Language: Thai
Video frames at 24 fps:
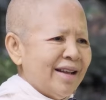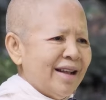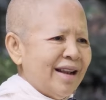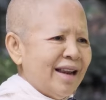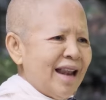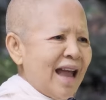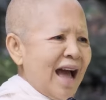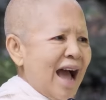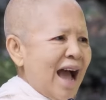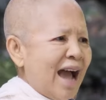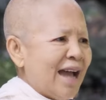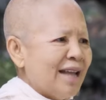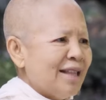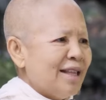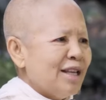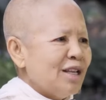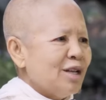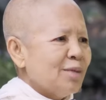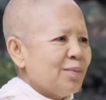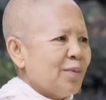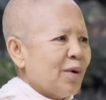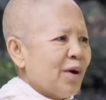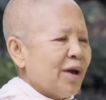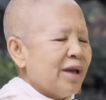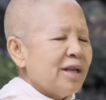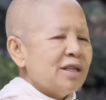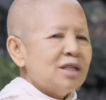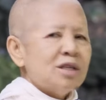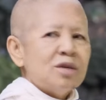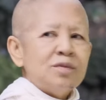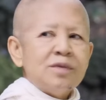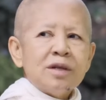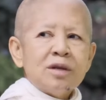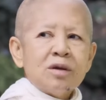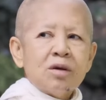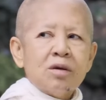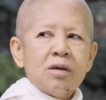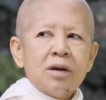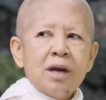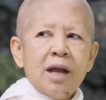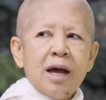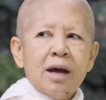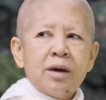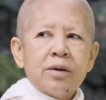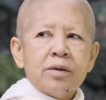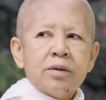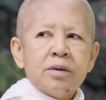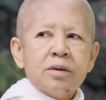ละอายที่จะปล่อยให้ชีวิตของ
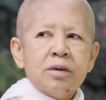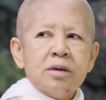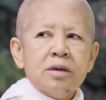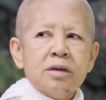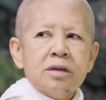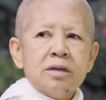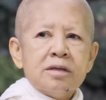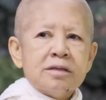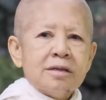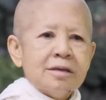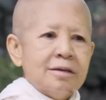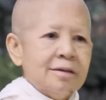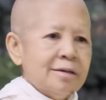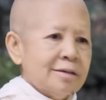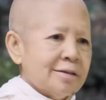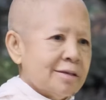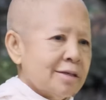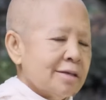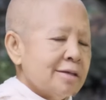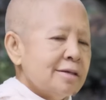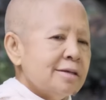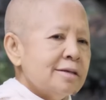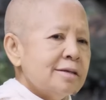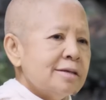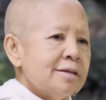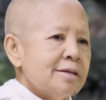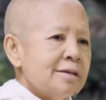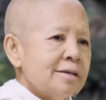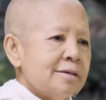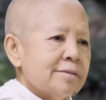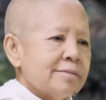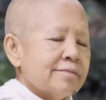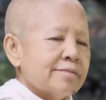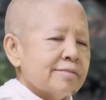เราสะอึกสะอื้น